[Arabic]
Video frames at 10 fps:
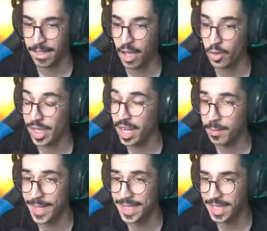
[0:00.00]
نحاول نخرب
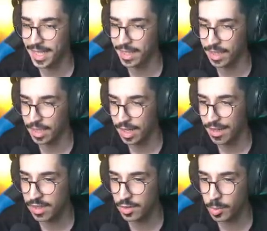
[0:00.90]
اي شيء كذا ثلاثة
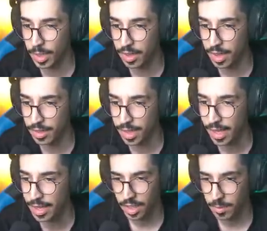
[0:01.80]
صور باقي ثلاث
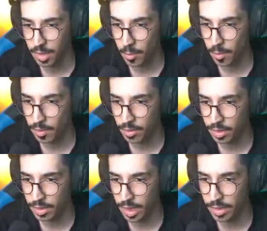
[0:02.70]
دقائق بديهم
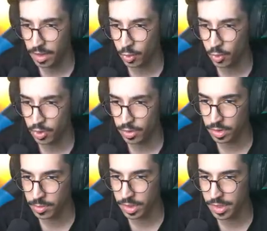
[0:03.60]
يتعادلون
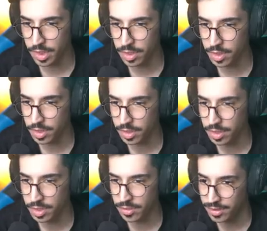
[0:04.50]
ويجيبون
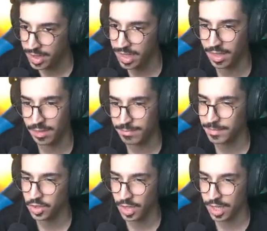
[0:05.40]
اهداف زي كذا
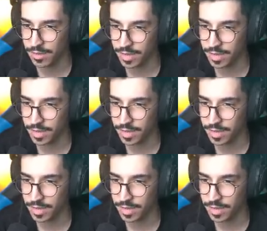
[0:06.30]
شفت كيف؟